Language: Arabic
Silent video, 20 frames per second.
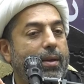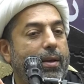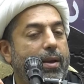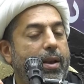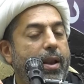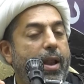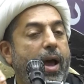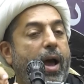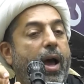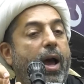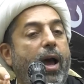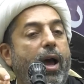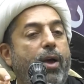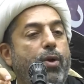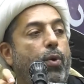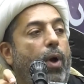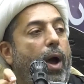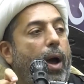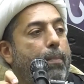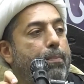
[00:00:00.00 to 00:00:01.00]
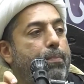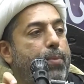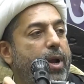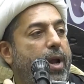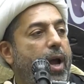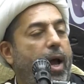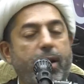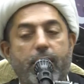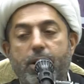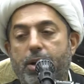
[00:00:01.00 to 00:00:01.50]
لا
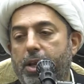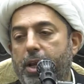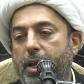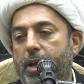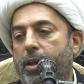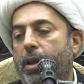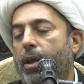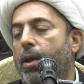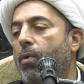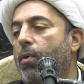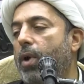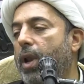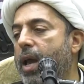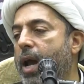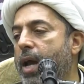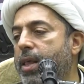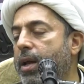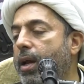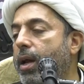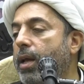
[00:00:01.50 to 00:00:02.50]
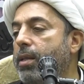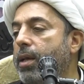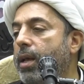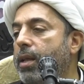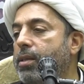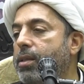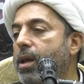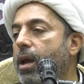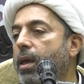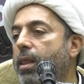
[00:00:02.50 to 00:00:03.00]
يعبر عن الدين ولهذا قد
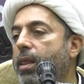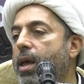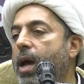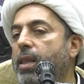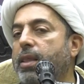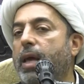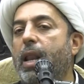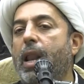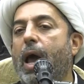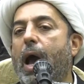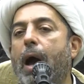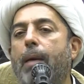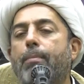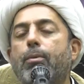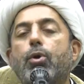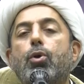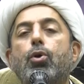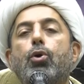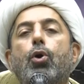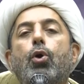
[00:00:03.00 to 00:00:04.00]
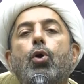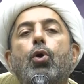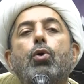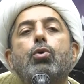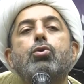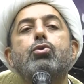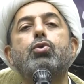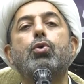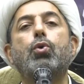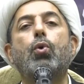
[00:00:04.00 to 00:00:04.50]
يتخذ هذا الأمر
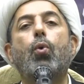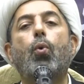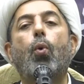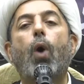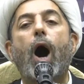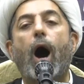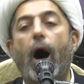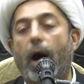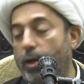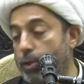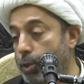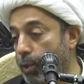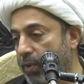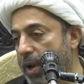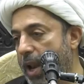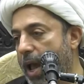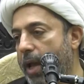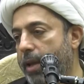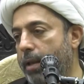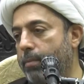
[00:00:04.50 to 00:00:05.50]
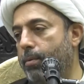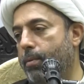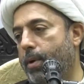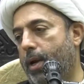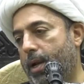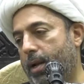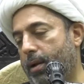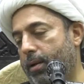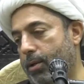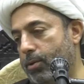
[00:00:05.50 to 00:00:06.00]
هزوا شوف الآية
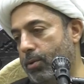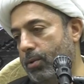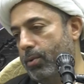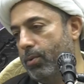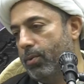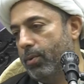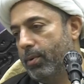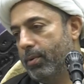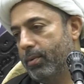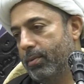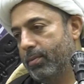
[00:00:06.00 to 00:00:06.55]
المباركة يقول